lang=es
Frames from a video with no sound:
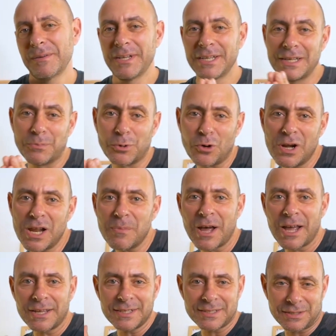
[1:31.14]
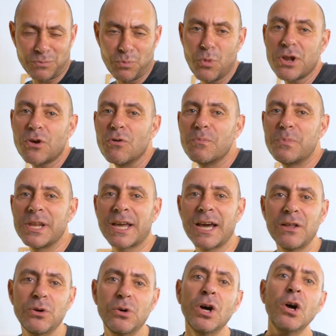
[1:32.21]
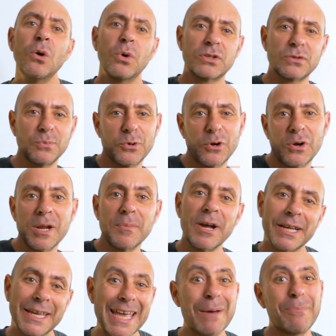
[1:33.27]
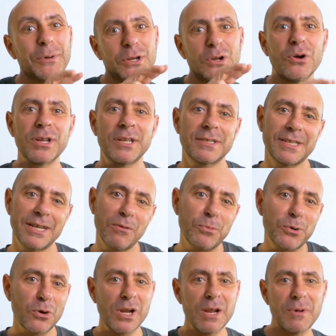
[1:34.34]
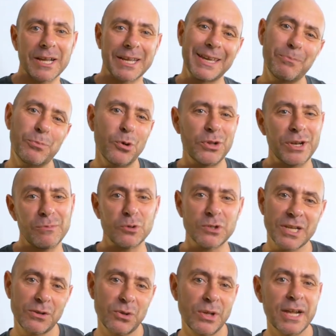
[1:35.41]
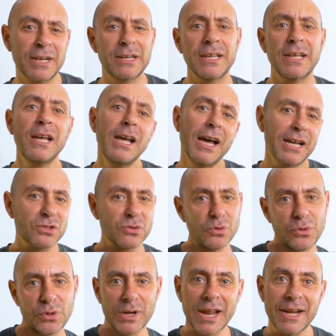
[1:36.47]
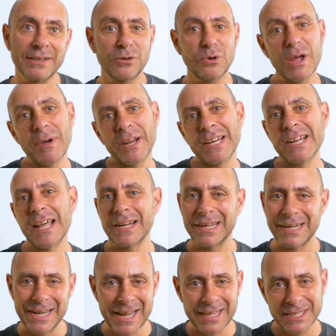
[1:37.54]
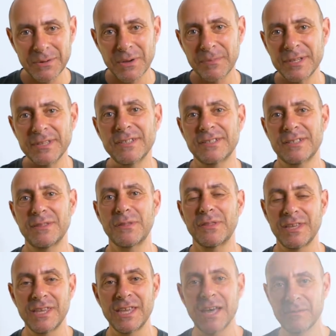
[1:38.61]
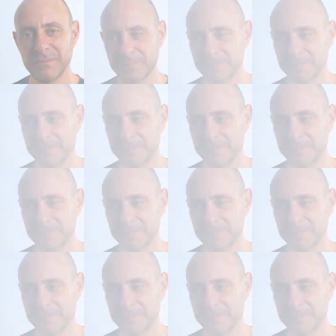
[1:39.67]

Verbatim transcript: el problema es muy complicado o es un problema que a priori será un problema que podremos ayudarle a solucionar de una manera relativamente sencilla.